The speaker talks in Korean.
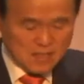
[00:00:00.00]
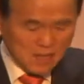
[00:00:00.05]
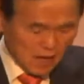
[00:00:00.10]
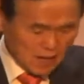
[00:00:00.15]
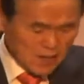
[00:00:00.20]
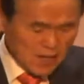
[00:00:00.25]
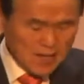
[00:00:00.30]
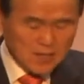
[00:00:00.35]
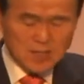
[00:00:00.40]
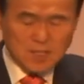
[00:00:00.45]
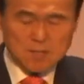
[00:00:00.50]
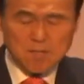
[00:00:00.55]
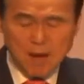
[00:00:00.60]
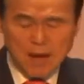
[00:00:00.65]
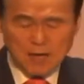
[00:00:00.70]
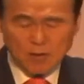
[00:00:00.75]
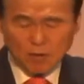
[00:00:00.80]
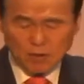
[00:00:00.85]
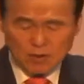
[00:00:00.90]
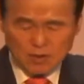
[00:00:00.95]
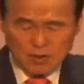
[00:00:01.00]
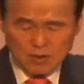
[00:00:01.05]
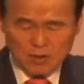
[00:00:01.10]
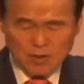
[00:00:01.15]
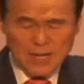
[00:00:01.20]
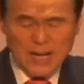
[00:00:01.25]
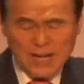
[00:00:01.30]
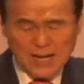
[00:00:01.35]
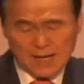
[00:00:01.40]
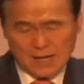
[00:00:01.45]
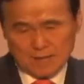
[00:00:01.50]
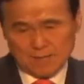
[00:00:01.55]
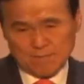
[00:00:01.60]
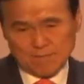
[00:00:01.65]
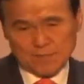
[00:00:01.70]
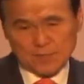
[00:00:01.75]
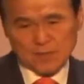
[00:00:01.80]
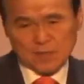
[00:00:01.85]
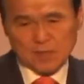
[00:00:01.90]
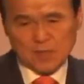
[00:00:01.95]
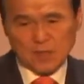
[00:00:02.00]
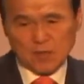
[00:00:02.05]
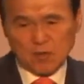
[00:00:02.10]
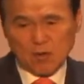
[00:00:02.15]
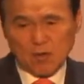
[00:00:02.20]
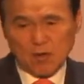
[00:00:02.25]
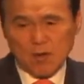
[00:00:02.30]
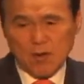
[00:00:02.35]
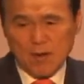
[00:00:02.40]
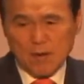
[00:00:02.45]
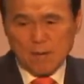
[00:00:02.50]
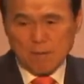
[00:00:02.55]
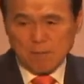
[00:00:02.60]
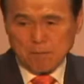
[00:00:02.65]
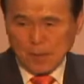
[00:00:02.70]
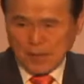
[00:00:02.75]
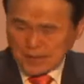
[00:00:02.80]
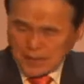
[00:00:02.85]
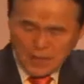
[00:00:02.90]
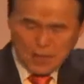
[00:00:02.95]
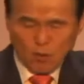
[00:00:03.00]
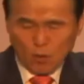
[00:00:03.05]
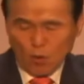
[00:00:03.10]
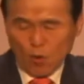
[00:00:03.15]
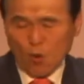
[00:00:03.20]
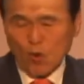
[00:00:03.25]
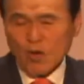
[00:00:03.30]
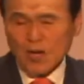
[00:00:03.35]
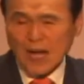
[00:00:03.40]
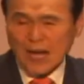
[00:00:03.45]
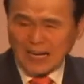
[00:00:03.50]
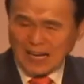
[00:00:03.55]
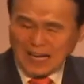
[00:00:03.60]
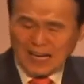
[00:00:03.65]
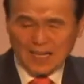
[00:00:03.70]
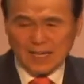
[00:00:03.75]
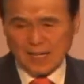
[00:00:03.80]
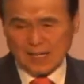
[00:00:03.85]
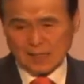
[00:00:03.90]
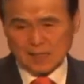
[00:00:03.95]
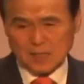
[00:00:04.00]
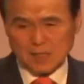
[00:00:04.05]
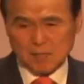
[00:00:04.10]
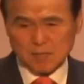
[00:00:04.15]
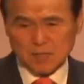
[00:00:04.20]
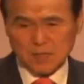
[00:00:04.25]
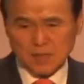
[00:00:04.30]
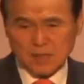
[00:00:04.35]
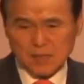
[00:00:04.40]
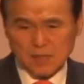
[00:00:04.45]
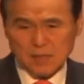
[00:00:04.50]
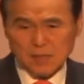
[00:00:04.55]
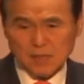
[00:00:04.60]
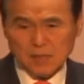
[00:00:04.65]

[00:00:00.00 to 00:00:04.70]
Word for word: 여기에 있지 말고 떠나라. 그리고 베델로 올라가라는 것입니다.